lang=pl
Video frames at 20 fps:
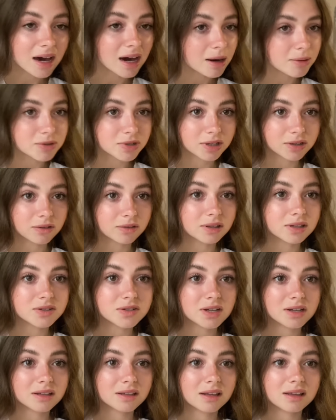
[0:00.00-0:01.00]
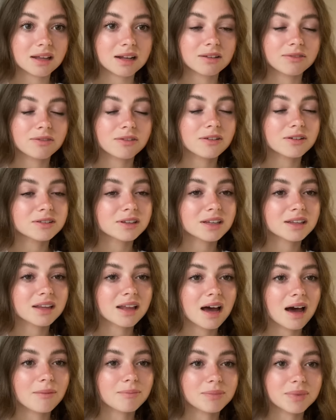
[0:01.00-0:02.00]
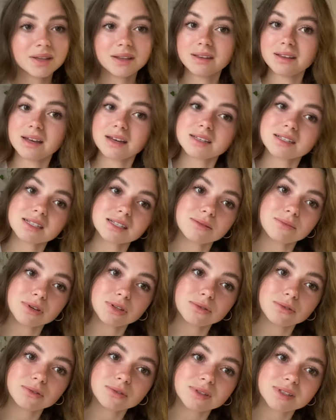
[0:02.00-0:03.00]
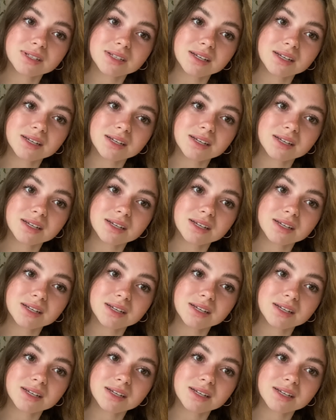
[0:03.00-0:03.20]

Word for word: na przykład odliczanie na telefonie na 15 minut